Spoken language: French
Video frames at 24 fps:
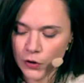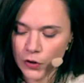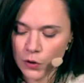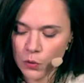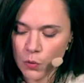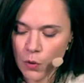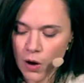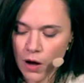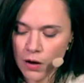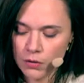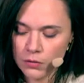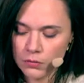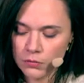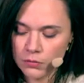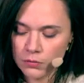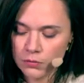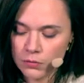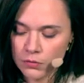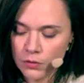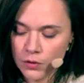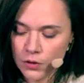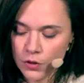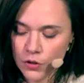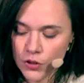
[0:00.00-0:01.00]
fait quoi
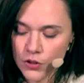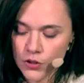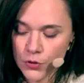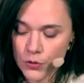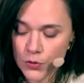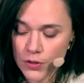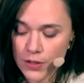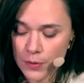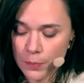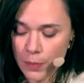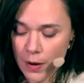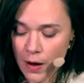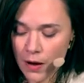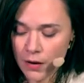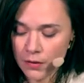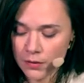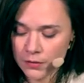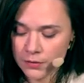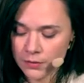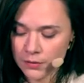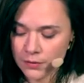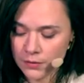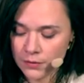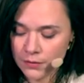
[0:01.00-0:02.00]
Je sais
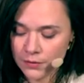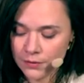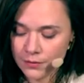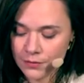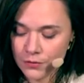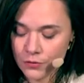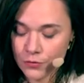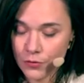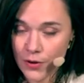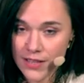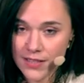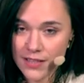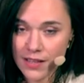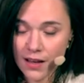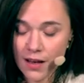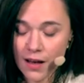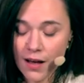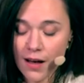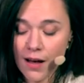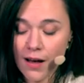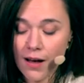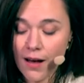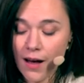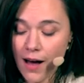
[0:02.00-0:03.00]
pas. Phase
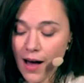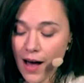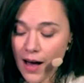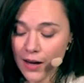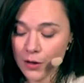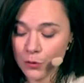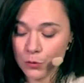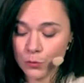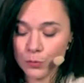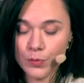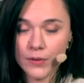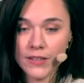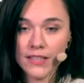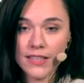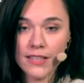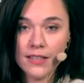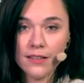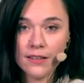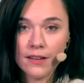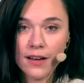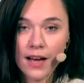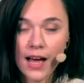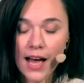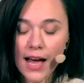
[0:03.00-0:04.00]
1
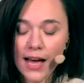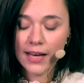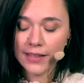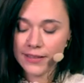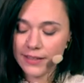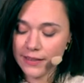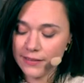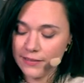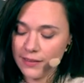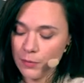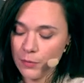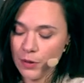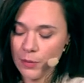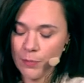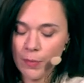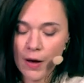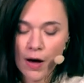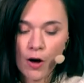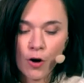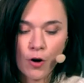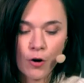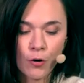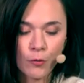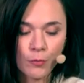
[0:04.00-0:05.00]
accomplie, inquiéter mes
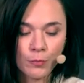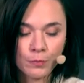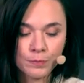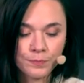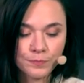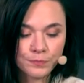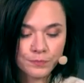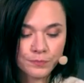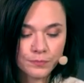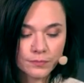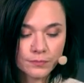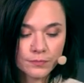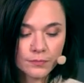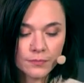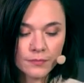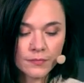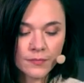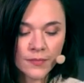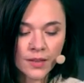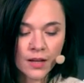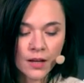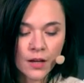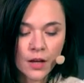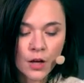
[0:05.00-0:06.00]
parents.
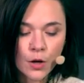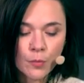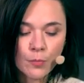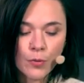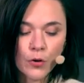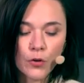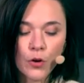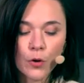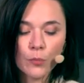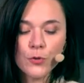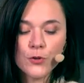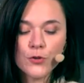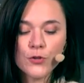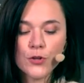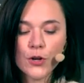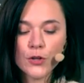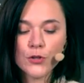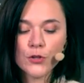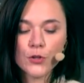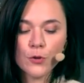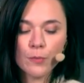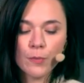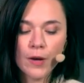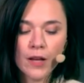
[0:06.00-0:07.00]
Pendant
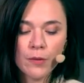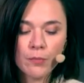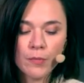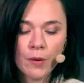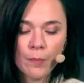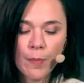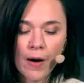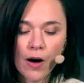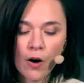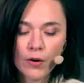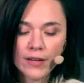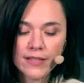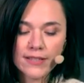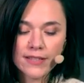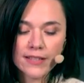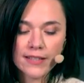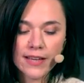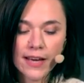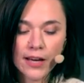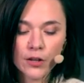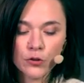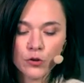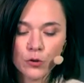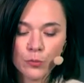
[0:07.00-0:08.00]
plusieurs semaines, mes parents
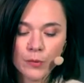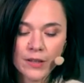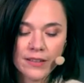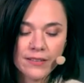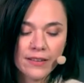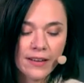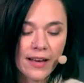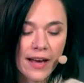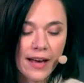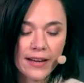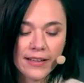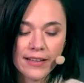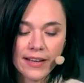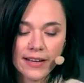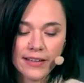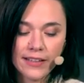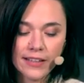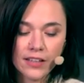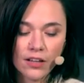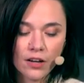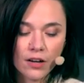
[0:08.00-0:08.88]
essayèrent de m'aider à aller à